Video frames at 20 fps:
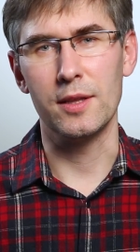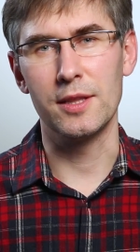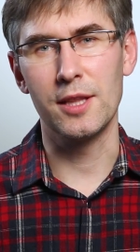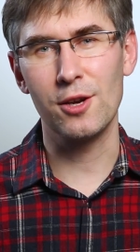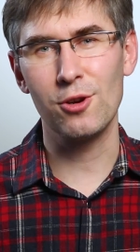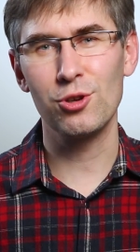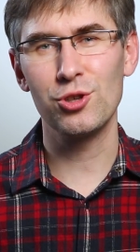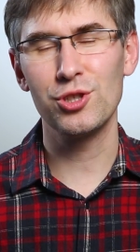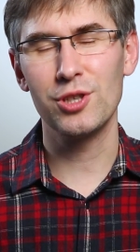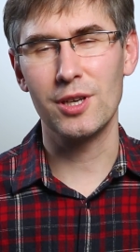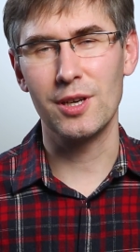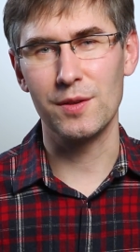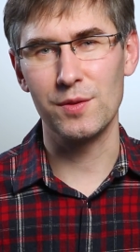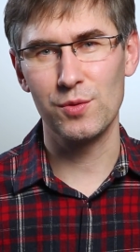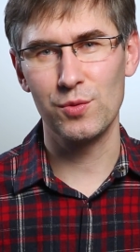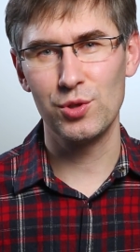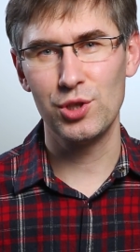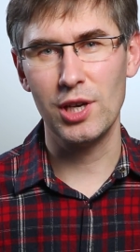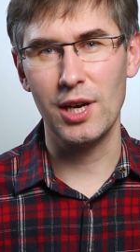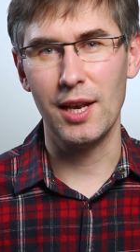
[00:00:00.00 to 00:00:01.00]
От дорожников
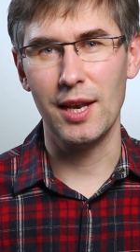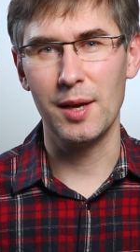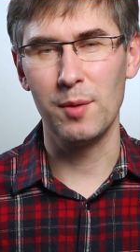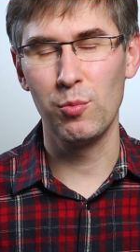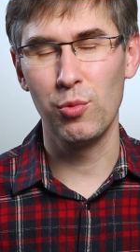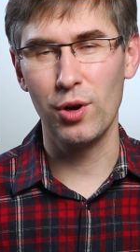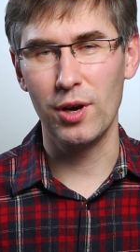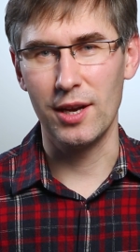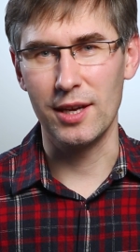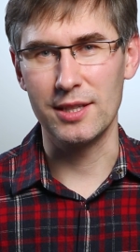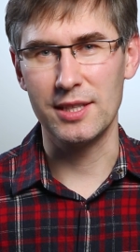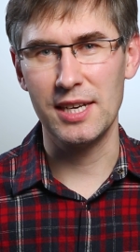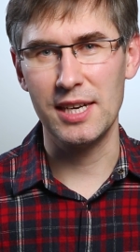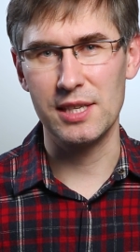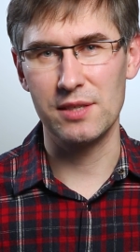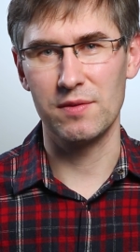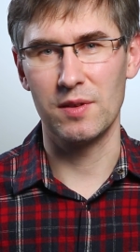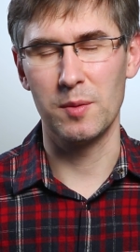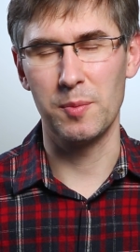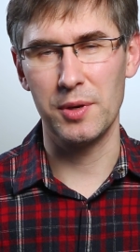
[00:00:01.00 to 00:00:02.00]
звучали и более
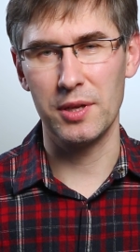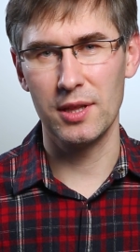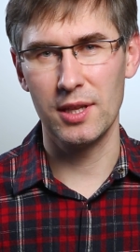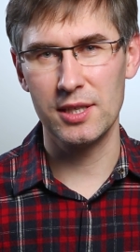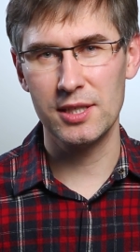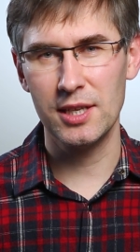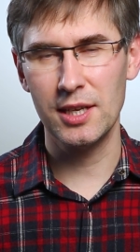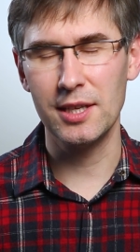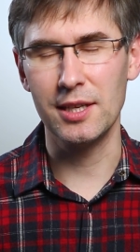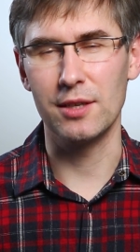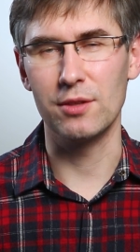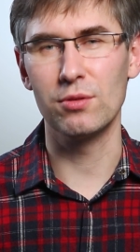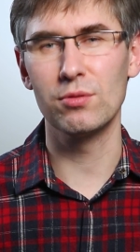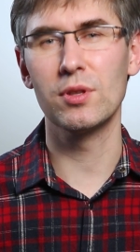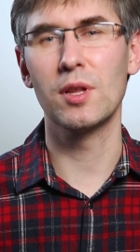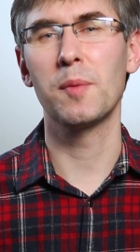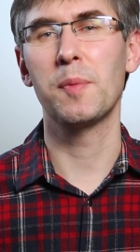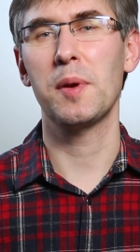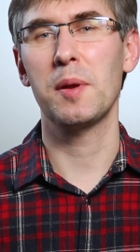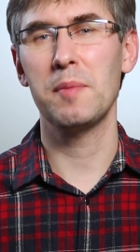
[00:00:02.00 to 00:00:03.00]
трезвые предложения, ну,
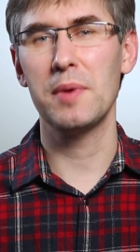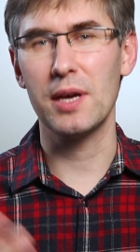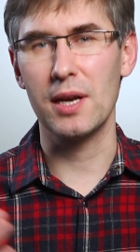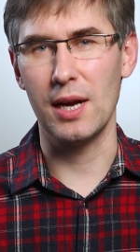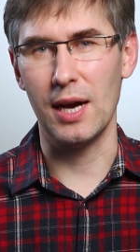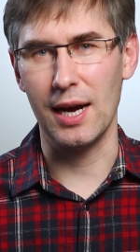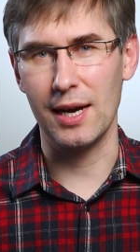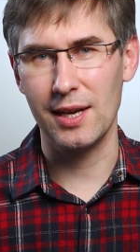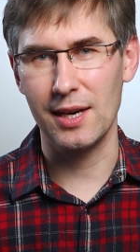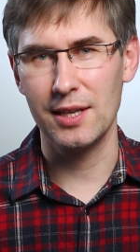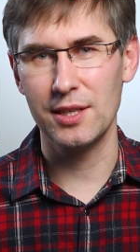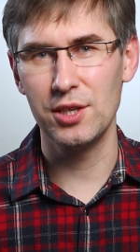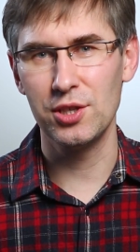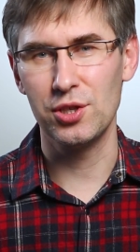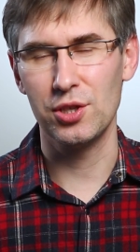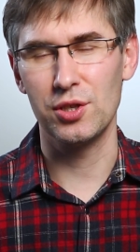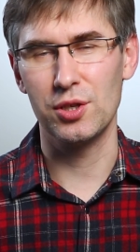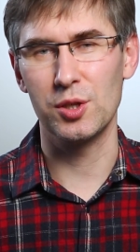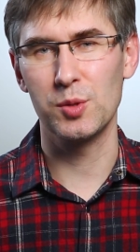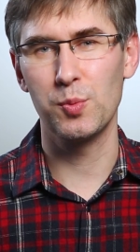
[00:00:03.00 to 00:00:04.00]
например,
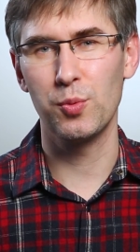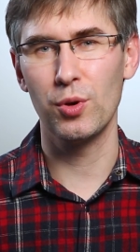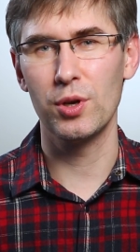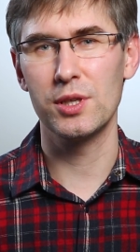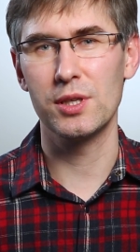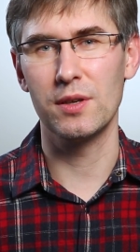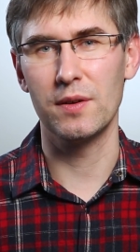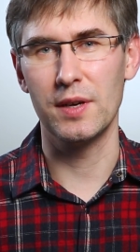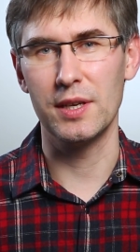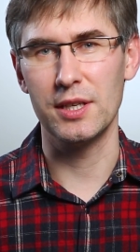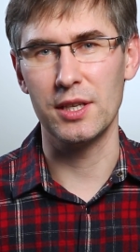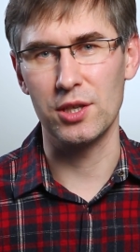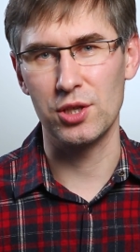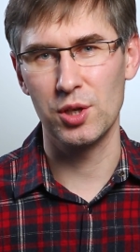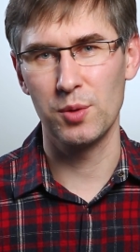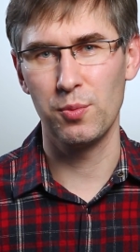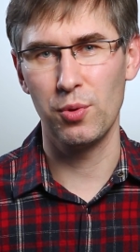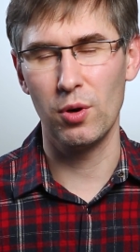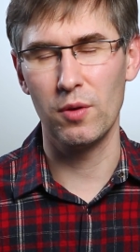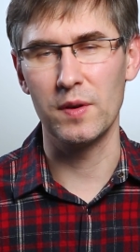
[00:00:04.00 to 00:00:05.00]
ограничить использование
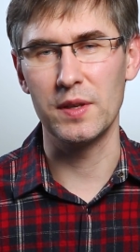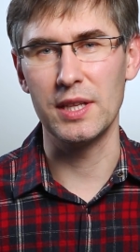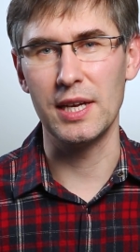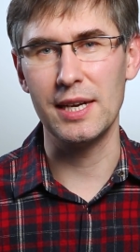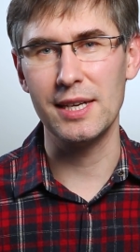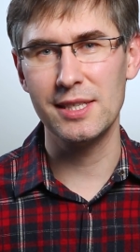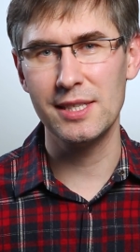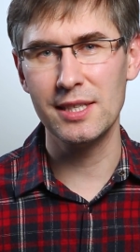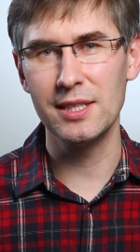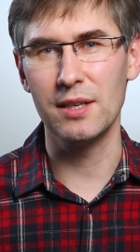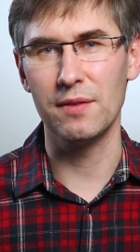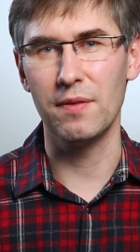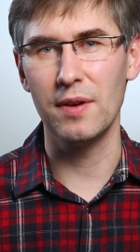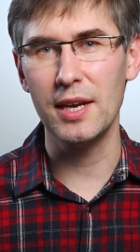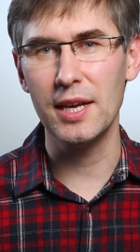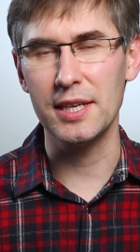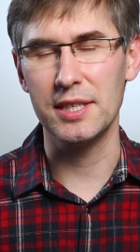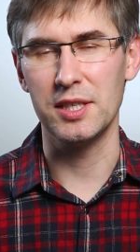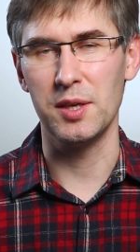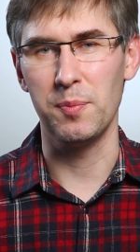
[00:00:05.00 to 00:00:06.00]
шипованной резины в
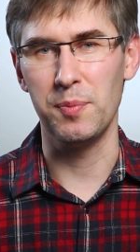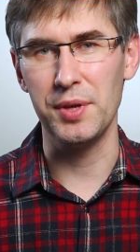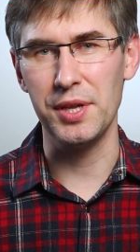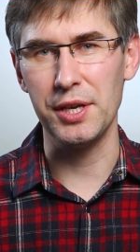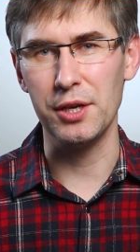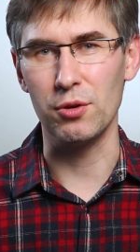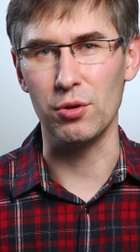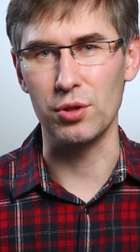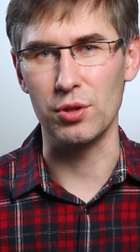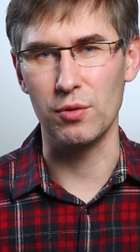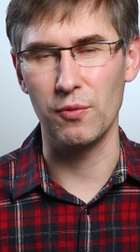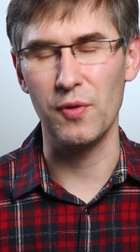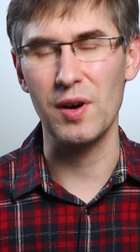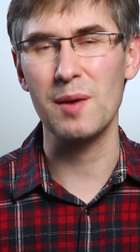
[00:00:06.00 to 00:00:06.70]
летний период.